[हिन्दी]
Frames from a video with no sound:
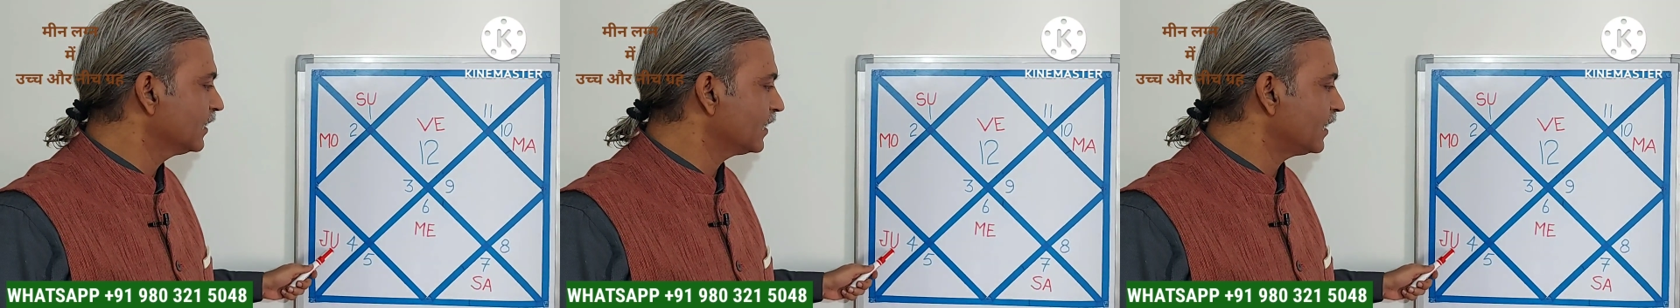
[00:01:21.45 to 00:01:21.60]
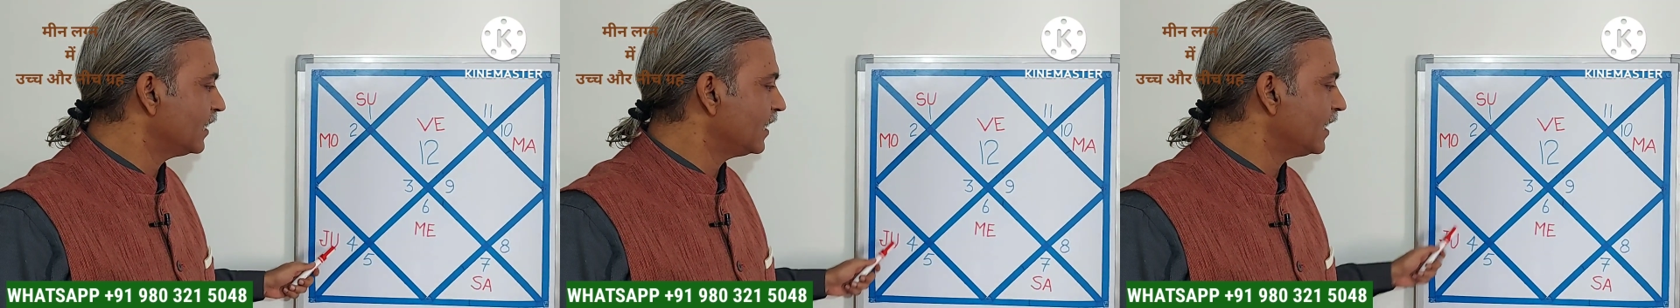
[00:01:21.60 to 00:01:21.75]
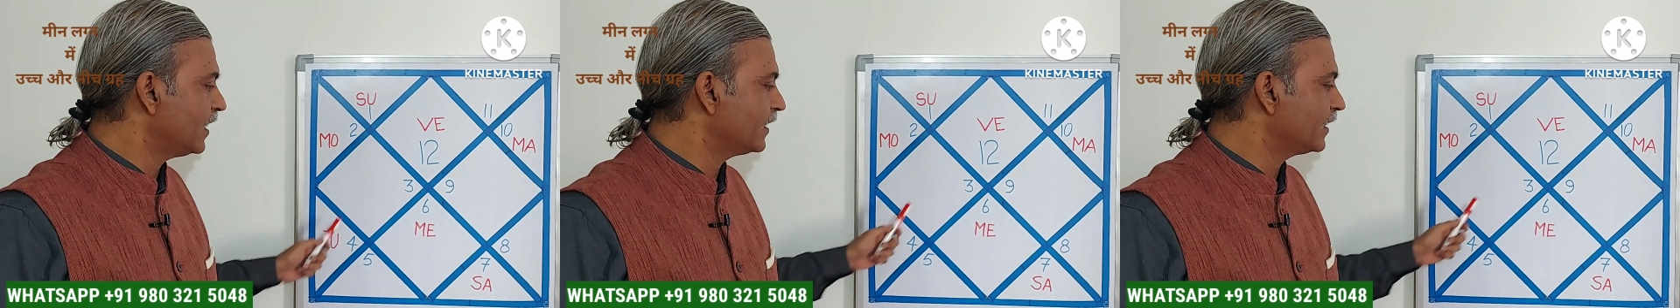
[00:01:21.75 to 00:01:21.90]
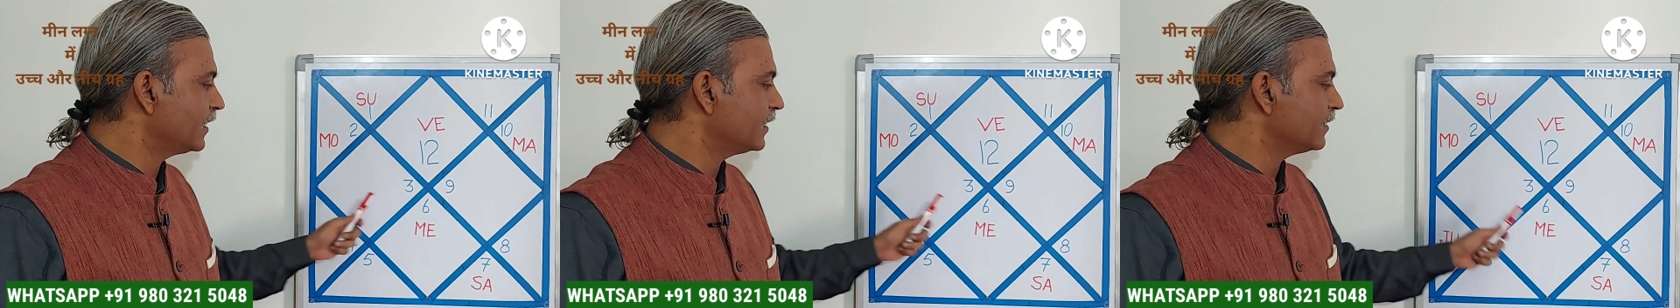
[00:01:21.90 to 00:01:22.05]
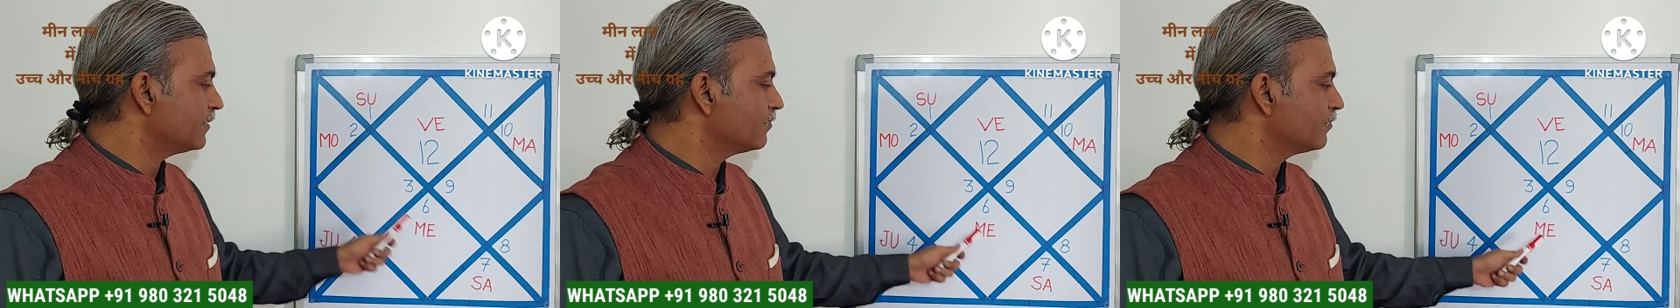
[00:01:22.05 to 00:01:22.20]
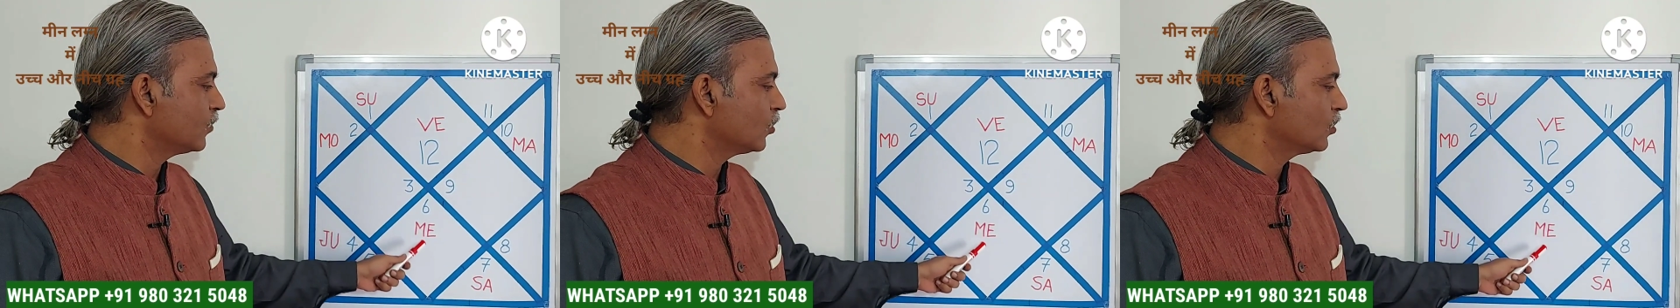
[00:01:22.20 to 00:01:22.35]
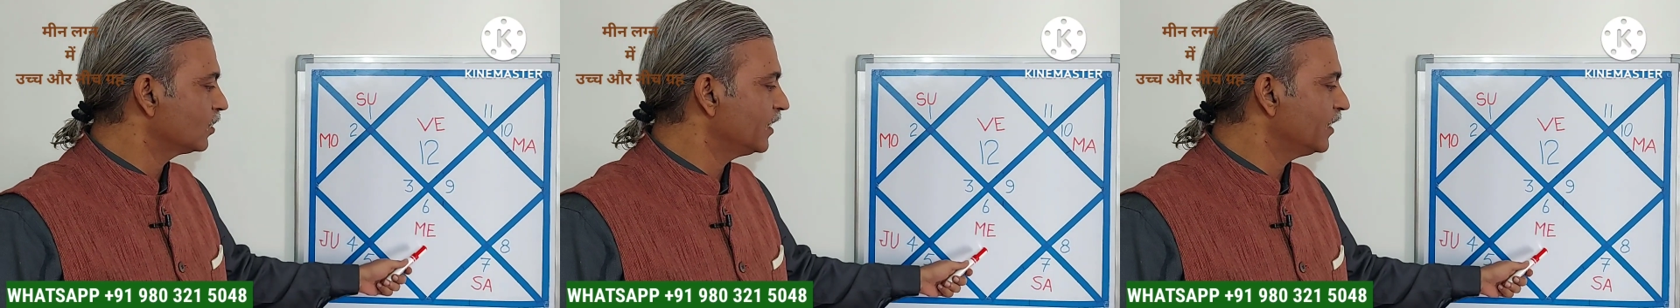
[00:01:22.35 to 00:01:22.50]
कहलाएंगे
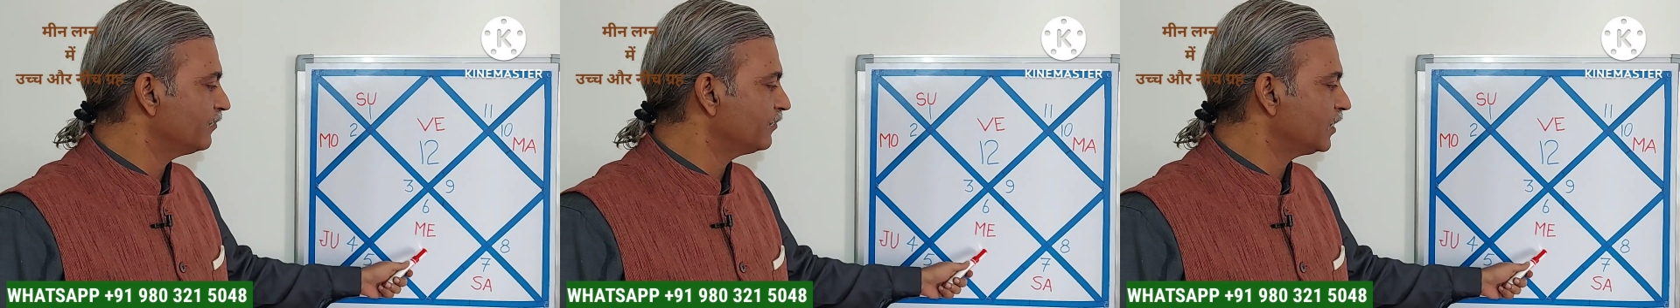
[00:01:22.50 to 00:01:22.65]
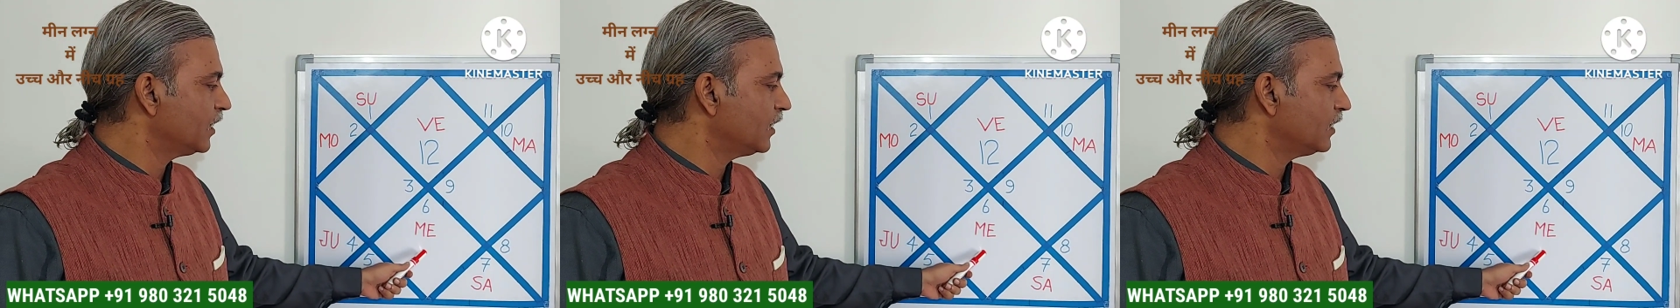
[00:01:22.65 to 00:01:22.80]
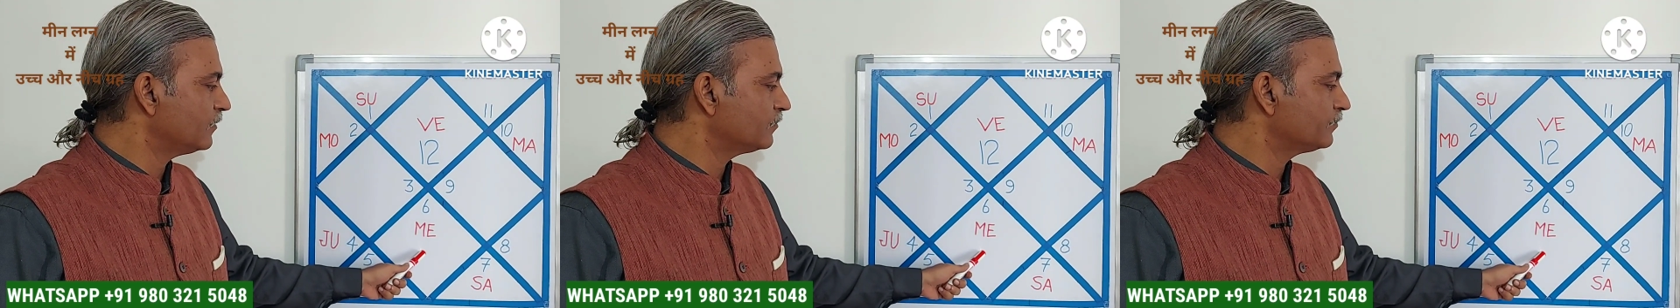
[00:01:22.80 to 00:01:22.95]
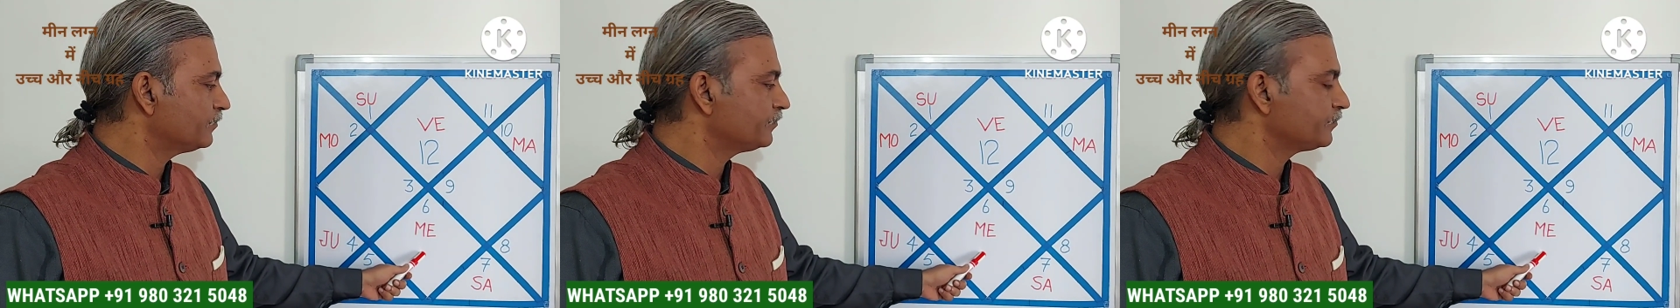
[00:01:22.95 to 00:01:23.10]
बुद्ध देवता